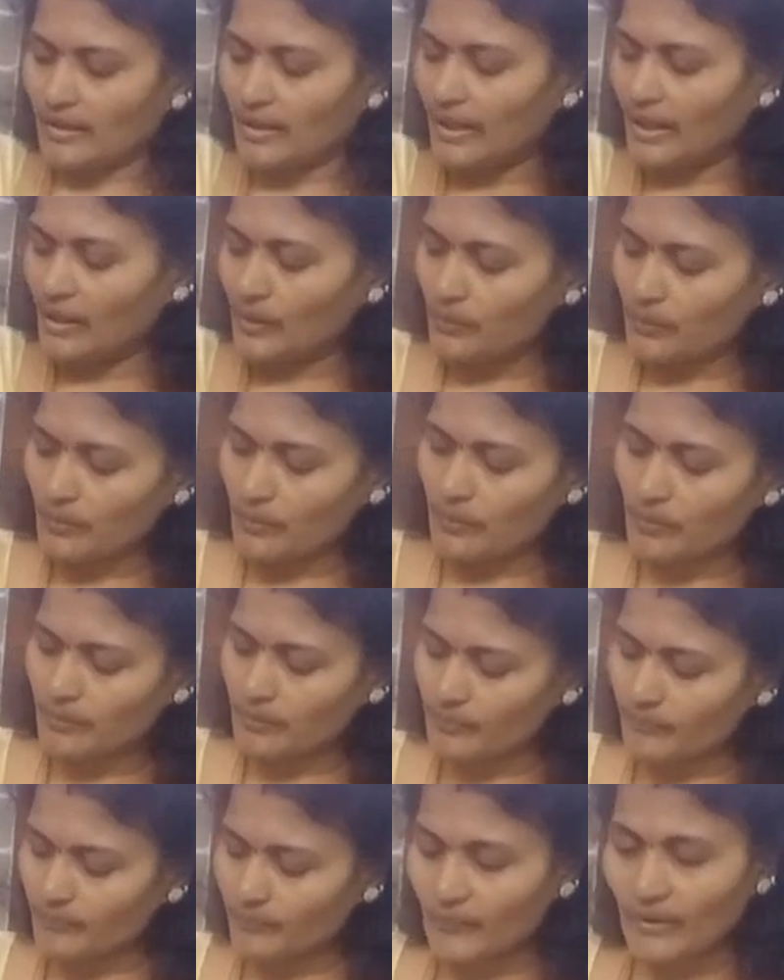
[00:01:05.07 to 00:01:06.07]
నేను
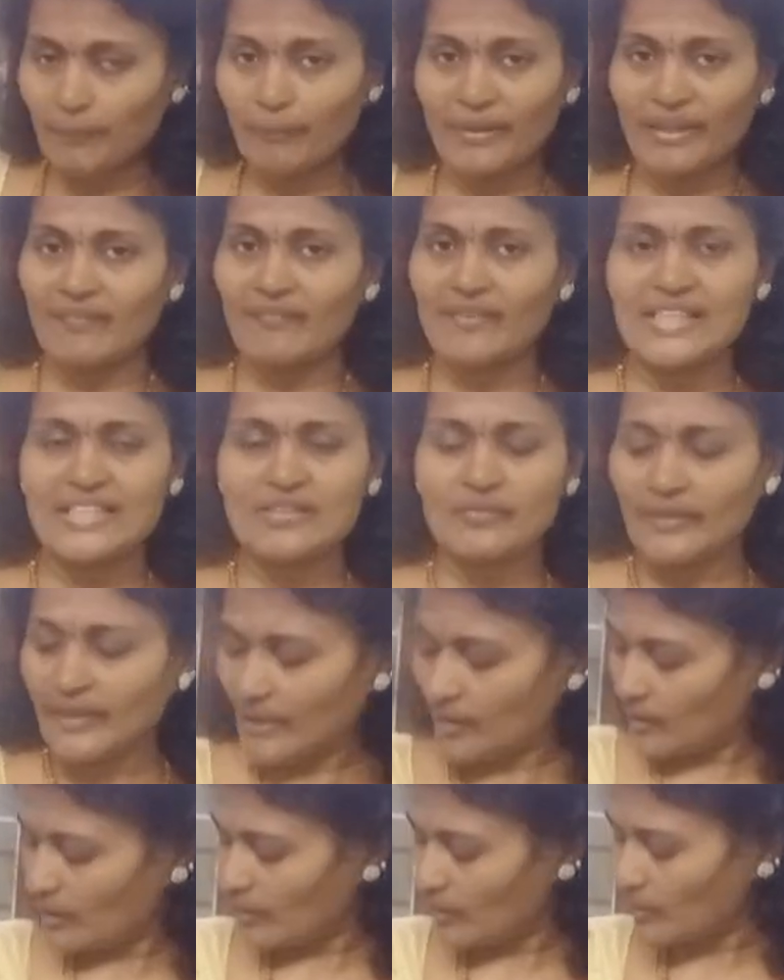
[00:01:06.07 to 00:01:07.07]
ప్రీవియస్
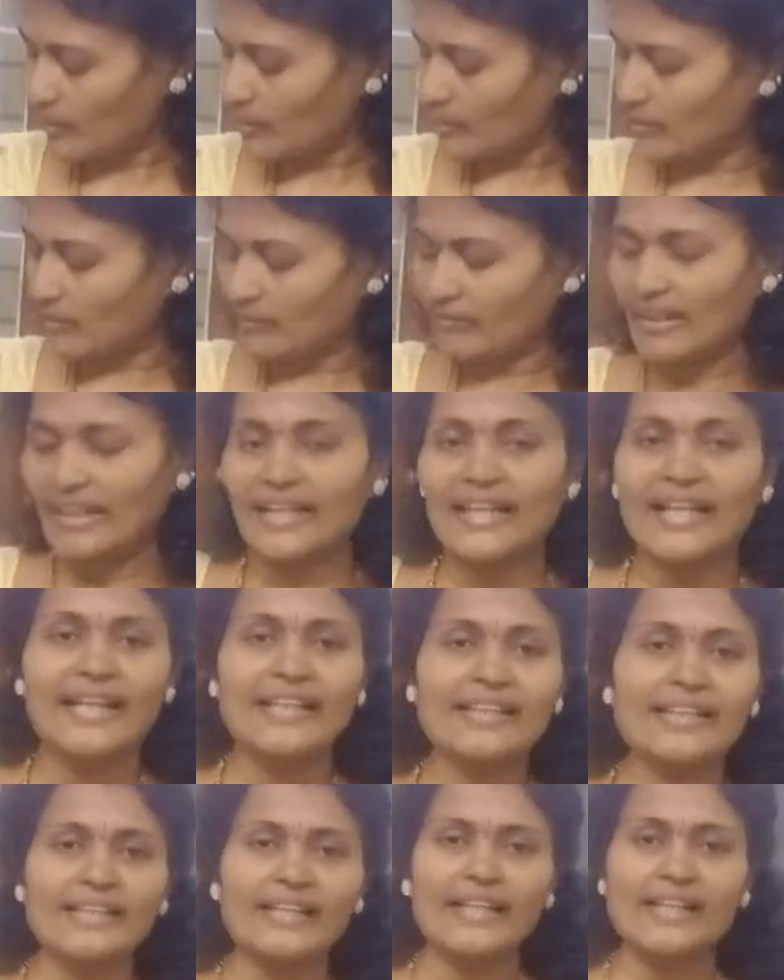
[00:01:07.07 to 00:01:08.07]
వీడియోలో వన్
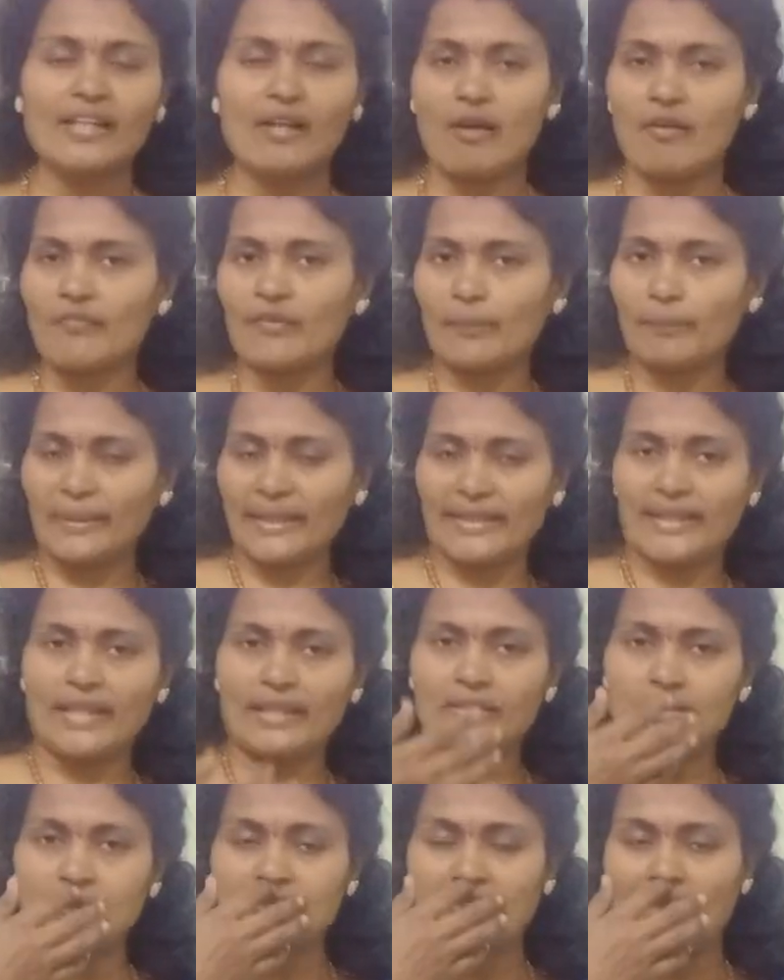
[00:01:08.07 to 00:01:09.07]
నైంటీ నైన్ ఆఫర్
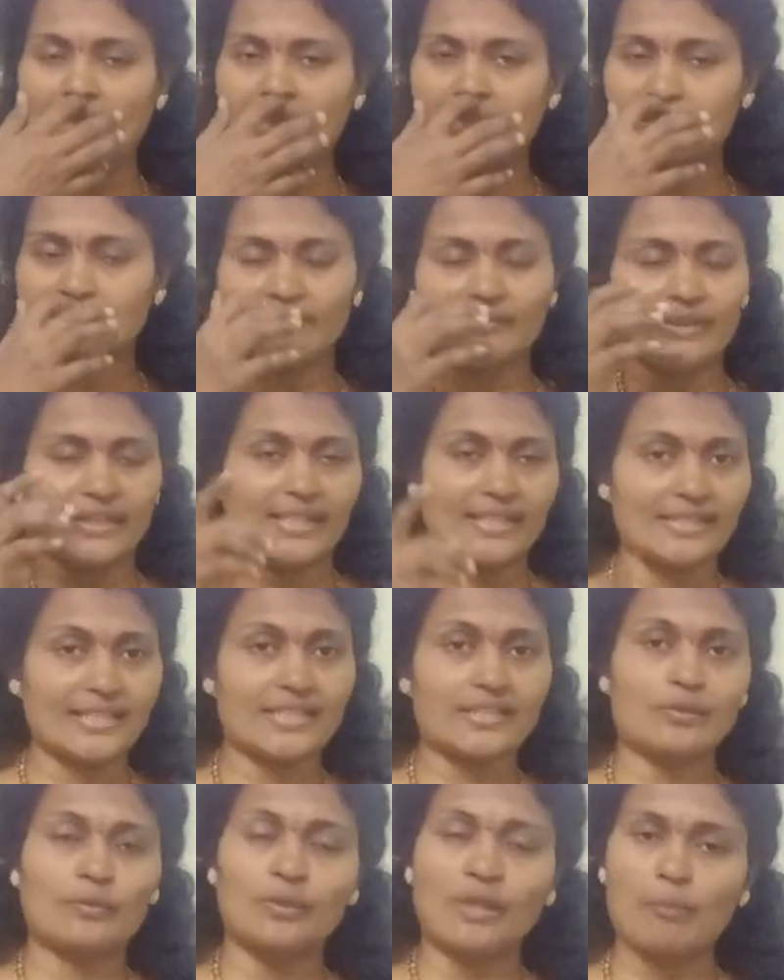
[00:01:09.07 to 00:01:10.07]
పెట్టాను శారీస్ ఇవి
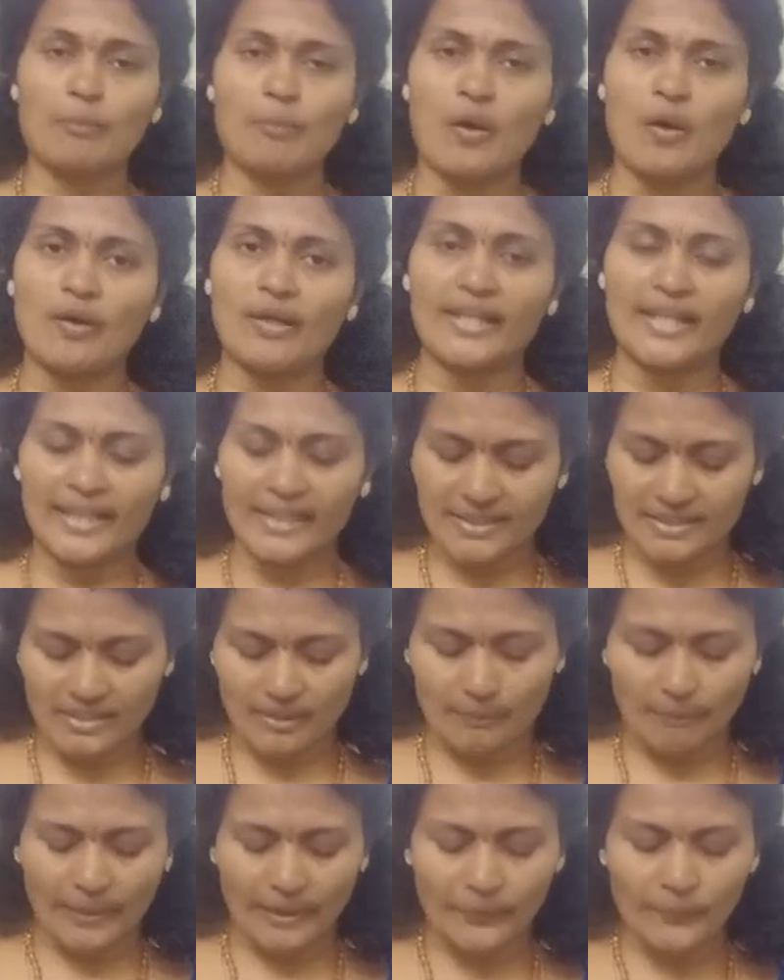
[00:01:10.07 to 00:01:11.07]
డ్రెస్సెస్ కూడా బాగుంటాయని
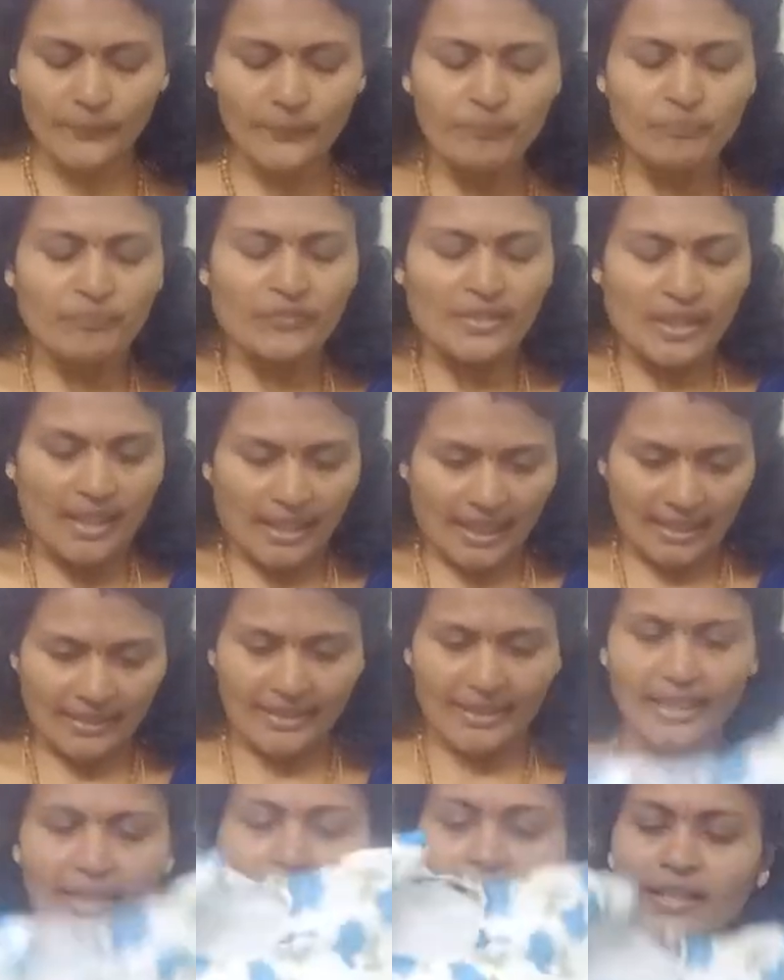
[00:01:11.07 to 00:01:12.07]
చెప్పాను
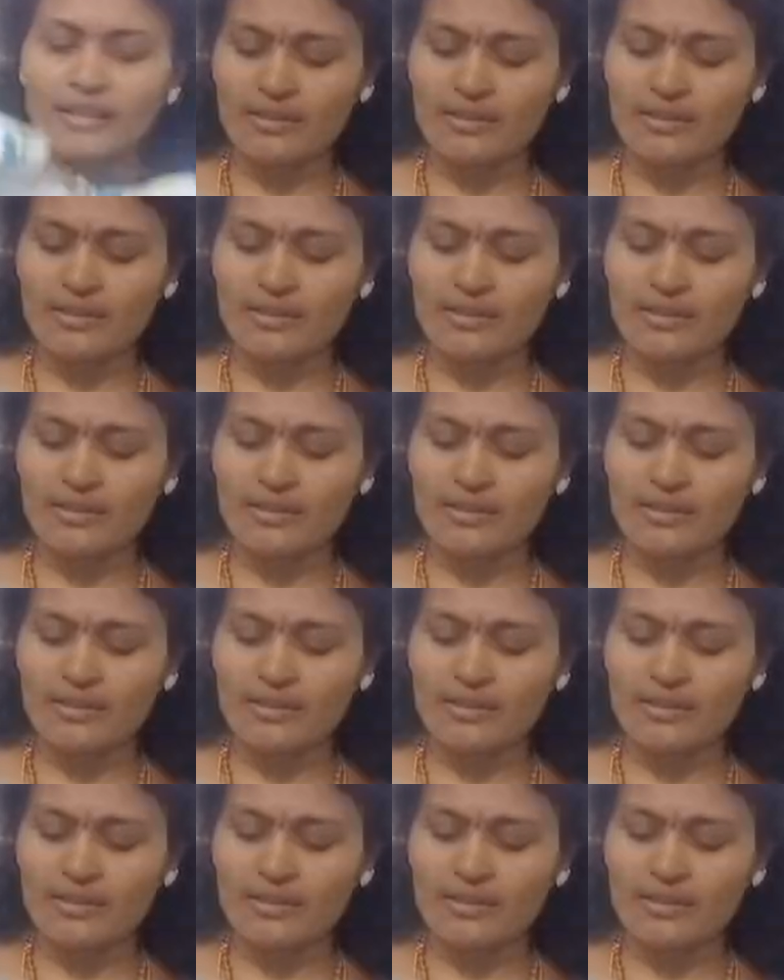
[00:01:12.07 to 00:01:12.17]
అదే